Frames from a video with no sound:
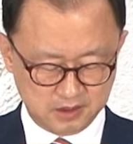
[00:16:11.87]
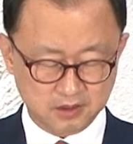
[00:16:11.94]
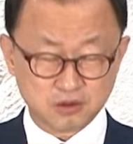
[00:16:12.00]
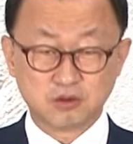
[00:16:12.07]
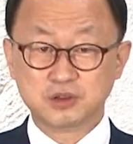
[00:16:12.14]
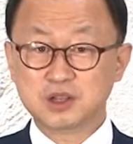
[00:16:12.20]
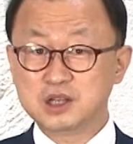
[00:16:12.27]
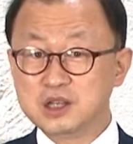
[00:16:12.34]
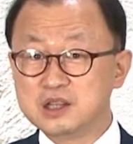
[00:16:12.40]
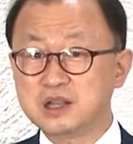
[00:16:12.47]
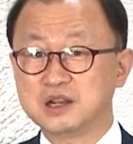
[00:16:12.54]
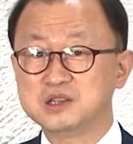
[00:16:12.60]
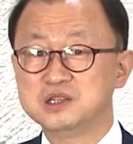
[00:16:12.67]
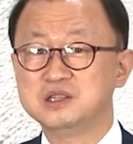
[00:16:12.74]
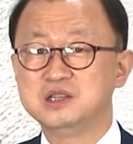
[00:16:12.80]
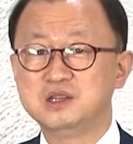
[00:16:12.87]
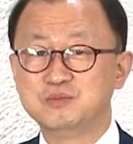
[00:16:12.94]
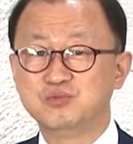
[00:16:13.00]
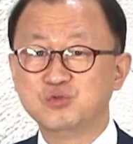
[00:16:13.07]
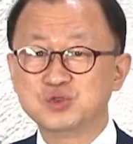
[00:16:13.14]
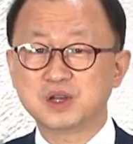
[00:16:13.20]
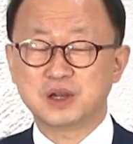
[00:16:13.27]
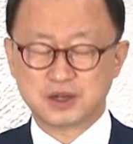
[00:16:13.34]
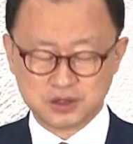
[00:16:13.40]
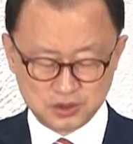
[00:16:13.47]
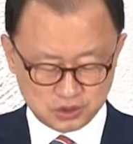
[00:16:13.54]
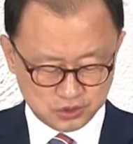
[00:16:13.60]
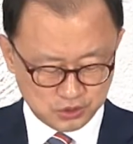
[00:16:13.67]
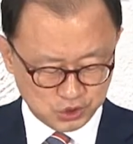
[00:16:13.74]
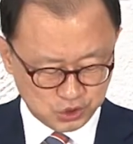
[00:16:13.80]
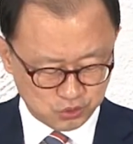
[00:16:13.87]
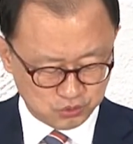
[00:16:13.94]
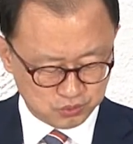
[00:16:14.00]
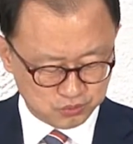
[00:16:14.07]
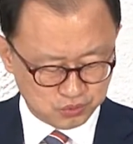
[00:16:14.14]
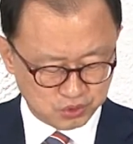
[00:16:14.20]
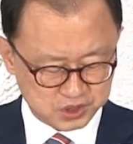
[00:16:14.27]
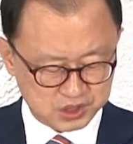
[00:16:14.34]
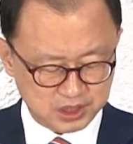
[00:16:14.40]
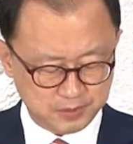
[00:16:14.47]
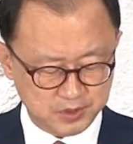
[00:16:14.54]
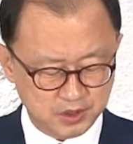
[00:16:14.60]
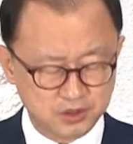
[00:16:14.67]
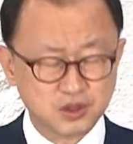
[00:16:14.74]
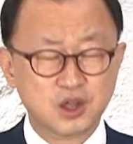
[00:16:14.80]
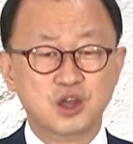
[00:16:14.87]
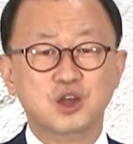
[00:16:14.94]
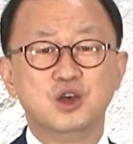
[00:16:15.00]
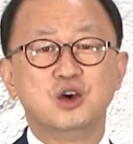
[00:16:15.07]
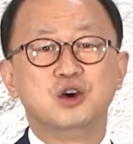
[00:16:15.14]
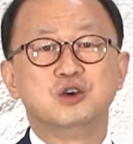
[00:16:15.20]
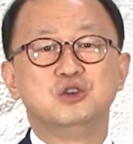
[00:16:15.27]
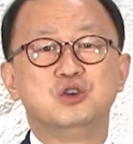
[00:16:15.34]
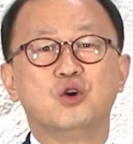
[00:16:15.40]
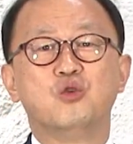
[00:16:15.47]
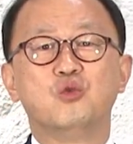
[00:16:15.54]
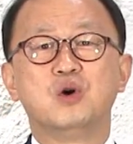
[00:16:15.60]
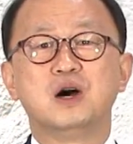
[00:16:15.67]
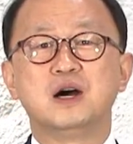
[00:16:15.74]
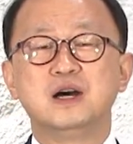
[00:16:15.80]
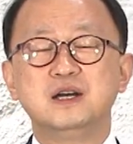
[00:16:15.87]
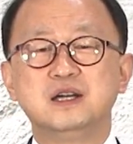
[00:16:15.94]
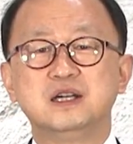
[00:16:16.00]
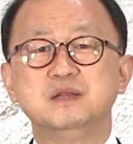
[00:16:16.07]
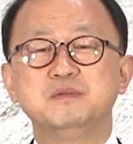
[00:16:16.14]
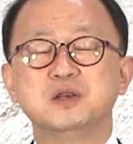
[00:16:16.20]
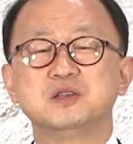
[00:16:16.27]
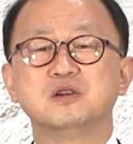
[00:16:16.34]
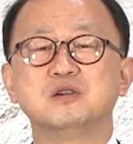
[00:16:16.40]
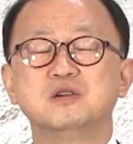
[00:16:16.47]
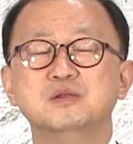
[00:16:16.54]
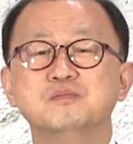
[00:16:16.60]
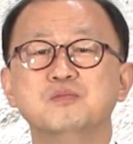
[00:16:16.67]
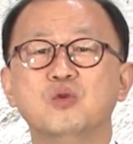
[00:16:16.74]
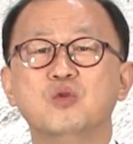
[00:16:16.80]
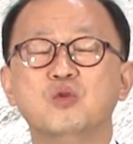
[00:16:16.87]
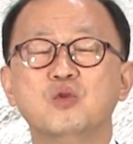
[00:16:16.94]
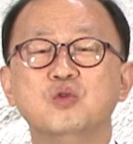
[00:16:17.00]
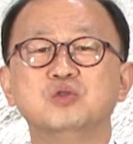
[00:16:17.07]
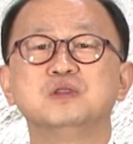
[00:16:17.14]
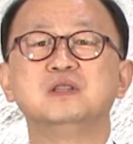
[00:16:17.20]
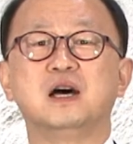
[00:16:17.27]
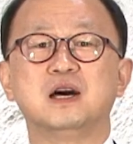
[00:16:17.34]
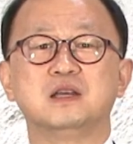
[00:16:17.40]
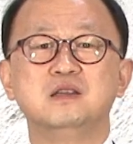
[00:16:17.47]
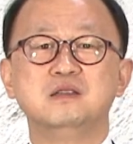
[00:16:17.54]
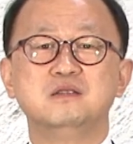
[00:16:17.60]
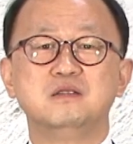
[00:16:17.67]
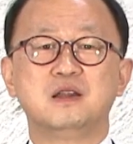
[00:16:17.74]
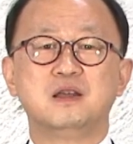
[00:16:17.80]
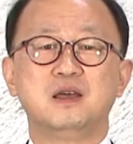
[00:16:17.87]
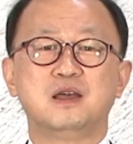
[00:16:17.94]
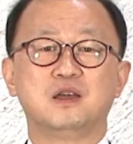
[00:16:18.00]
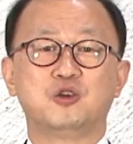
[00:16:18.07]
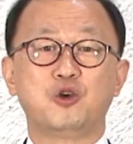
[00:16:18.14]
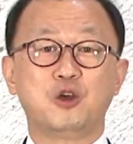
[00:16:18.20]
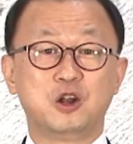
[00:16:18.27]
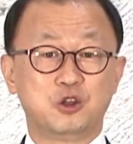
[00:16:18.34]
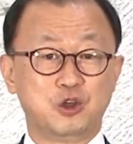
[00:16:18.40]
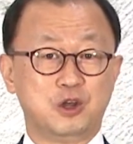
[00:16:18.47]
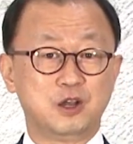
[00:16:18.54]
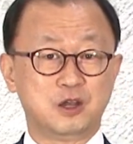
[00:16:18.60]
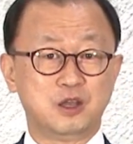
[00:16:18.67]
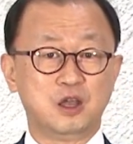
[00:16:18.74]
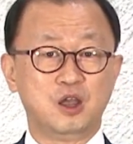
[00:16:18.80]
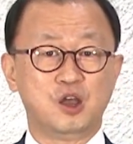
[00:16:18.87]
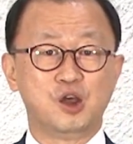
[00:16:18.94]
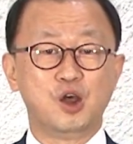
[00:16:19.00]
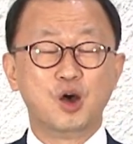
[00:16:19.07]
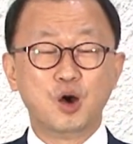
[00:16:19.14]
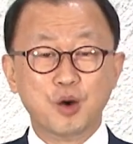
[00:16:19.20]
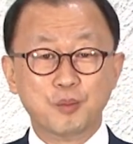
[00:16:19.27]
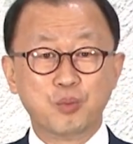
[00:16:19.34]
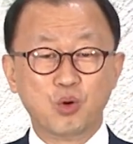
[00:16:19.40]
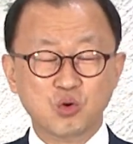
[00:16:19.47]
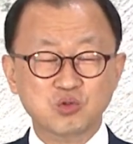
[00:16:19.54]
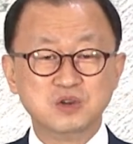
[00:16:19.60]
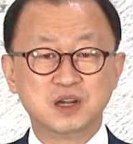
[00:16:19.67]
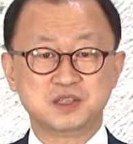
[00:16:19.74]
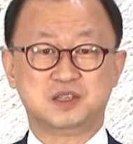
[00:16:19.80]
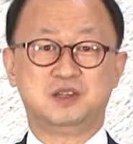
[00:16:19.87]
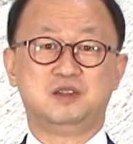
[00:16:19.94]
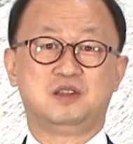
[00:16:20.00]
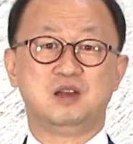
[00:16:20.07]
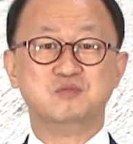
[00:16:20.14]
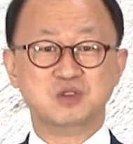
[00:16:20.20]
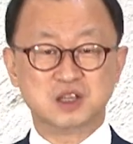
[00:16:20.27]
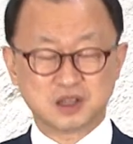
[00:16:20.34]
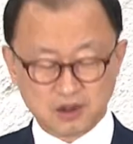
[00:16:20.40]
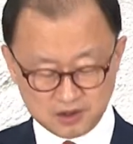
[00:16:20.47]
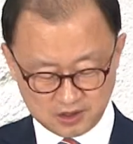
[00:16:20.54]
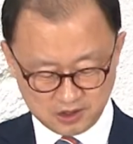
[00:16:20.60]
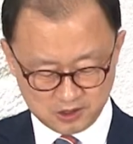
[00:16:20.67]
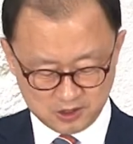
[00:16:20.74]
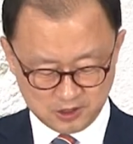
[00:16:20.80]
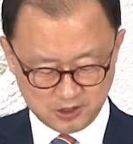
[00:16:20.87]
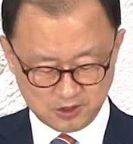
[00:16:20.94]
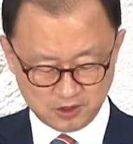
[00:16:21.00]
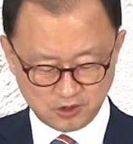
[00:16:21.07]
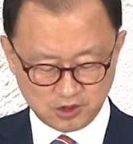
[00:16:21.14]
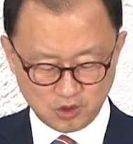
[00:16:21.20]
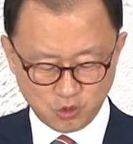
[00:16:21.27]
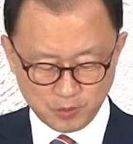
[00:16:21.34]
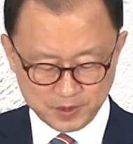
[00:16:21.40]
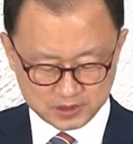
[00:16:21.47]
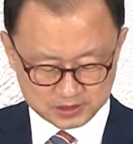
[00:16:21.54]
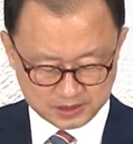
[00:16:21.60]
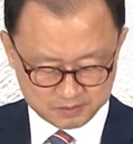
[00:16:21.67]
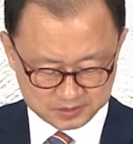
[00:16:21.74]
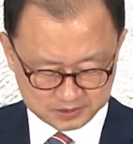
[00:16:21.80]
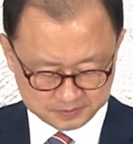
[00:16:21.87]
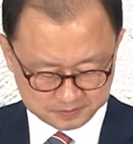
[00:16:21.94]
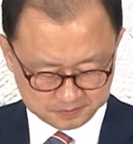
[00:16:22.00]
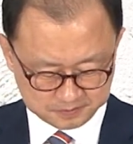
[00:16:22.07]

그런데 이 당신이 무사하는 그 이유는 무엇이냐면 여호와 하나님께서 그 모든 악인들의 괴략에 보응하시기 때문이다. 이렇게 이렇게 고백을 합니다.